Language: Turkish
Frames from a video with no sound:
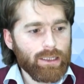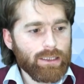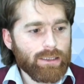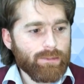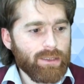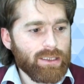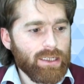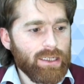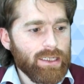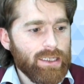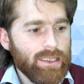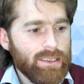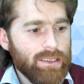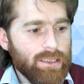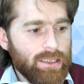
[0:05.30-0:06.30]
hizmet
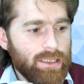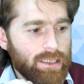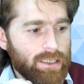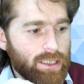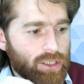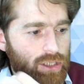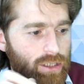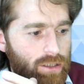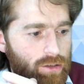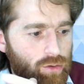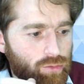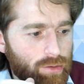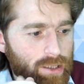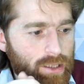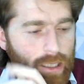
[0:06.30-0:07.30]
hareketinde yaşanan
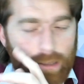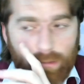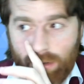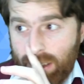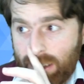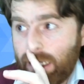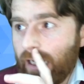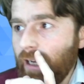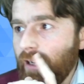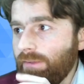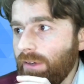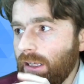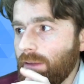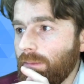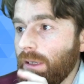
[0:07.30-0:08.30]
güven kaybını
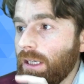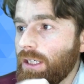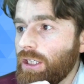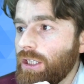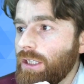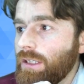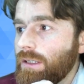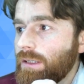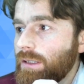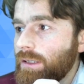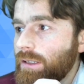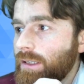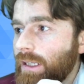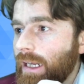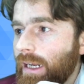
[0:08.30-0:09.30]
telafi etmek için
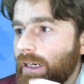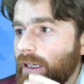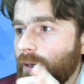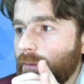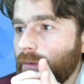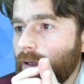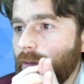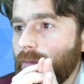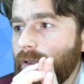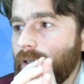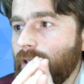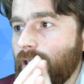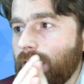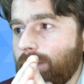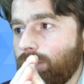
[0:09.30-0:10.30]
neler yapılabilir
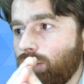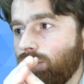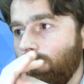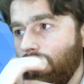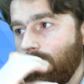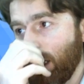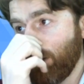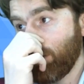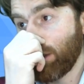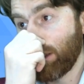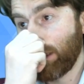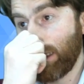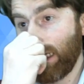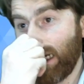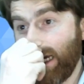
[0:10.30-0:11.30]
ya da bu güven kaybına
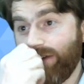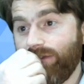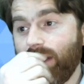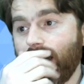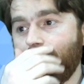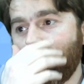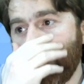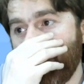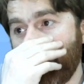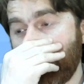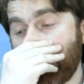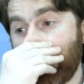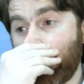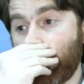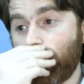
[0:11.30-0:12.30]
telafi
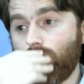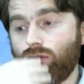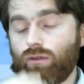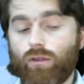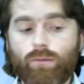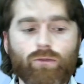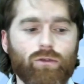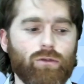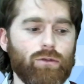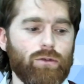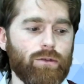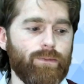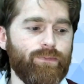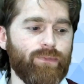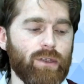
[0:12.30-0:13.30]
edilebileceğini düşünüyor
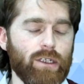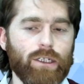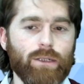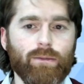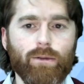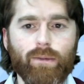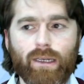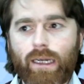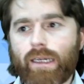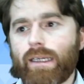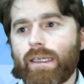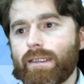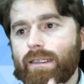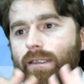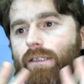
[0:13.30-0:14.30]
musunuz? Şimdi ben
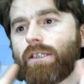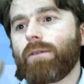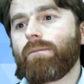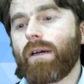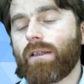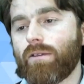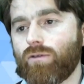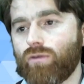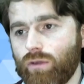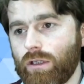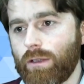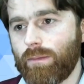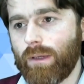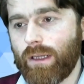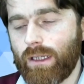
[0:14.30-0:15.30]
herkesin cemaati çok
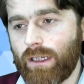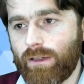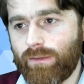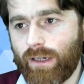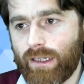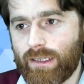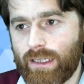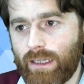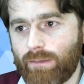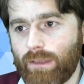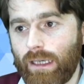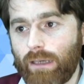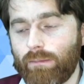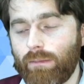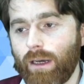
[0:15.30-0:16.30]
iyi bildiğini
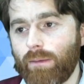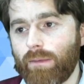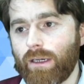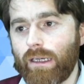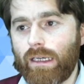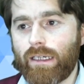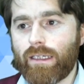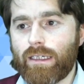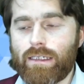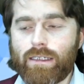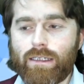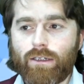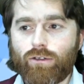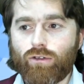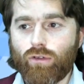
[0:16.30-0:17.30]
varsaymayayım ama
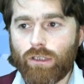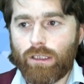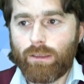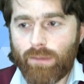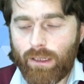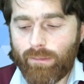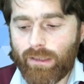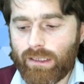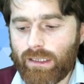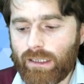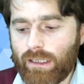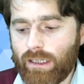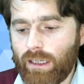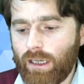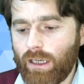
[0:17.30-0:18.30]
herkesin de çok iyi
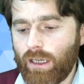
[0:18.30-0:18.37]
bilmediğini